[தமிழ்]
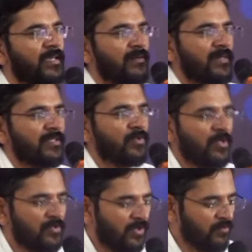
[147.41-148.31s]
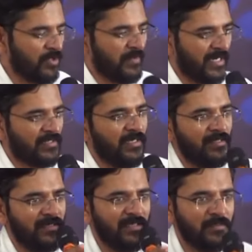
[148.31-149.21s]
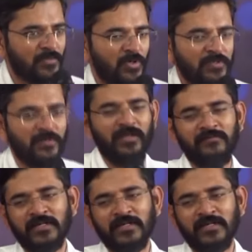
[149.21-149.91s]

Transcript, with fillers: தேவனை தொழுது கொள்ளும்போது பக்கத்தில் இருந்து நீயும் தொழுது கொள்ள